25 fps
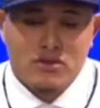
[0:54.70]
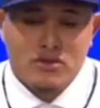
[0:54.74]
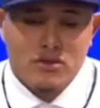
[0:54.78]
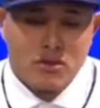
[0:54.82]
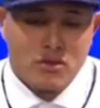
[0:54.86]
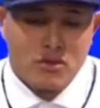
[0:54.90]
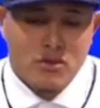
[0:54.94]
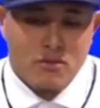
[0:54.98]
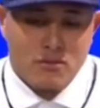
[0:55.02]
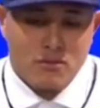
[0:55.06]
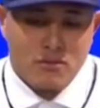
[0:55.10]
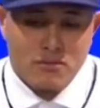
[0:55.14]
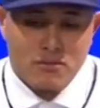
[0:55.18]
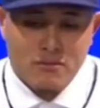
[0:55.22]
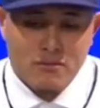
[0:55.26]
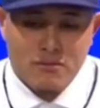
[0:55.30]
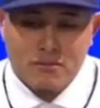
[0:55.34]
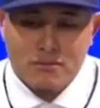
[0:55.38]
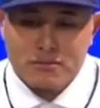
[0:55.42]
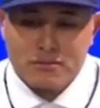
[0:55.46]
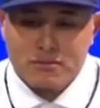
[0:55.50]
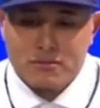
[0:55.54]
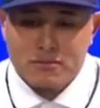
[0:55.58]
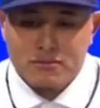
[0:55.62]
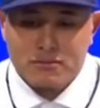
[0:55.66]

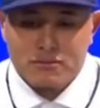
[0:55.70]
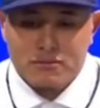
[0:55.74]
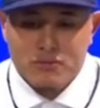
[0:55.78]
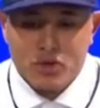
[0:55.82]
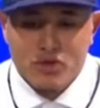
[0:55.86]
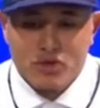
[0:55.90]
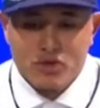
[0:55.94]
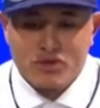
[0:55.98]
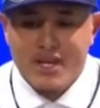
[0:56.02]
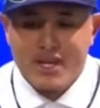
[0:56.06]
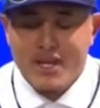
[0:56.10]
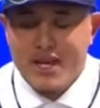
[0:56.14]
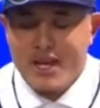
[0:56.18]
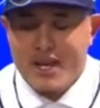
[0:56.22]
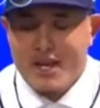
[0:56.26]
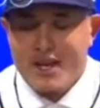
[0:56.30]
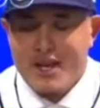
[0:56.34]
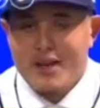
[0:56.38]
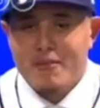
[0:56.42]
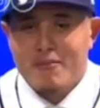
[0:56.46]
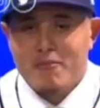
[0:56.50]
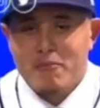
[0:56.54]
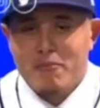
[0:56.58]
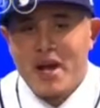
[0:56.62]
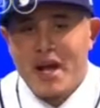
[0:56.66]
son cosas
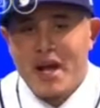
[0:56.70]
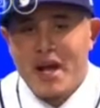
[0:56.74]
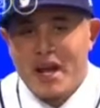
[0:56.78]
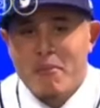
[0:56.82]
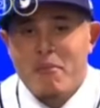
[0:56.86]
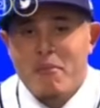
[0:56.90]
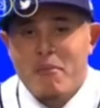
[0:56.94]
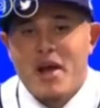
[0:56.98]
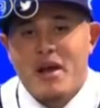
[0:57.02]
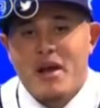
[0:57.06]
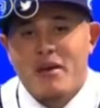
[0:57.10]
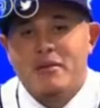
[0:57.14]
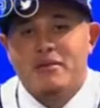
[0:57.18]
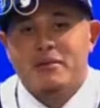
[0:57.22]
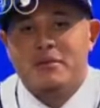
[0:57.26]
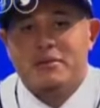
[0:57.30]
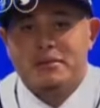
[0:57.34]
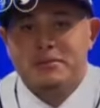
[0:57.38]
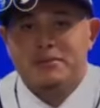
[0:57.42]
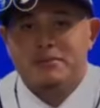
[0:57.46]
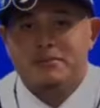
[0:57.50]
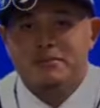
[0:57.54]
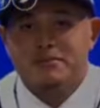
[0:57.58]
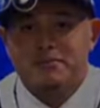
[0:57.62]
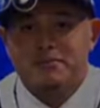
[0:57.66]
que valen más.